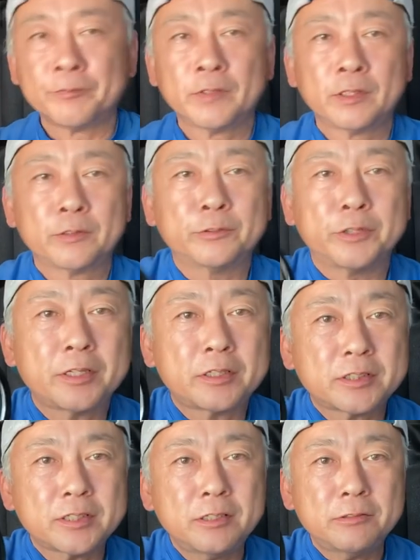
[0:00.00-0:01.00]
この
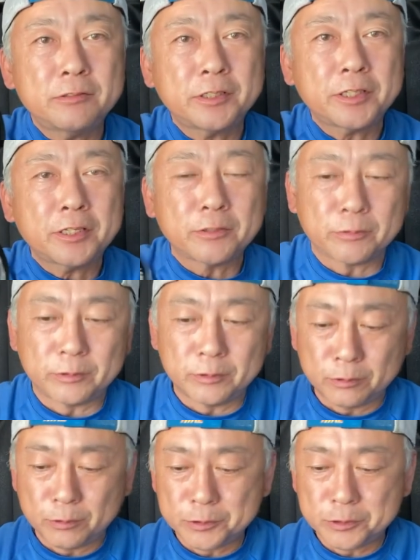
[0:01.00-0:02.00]
XR リケノン
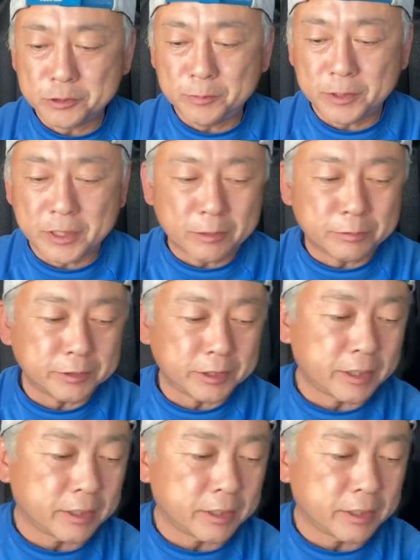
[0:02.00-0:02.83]
の 50mmF2、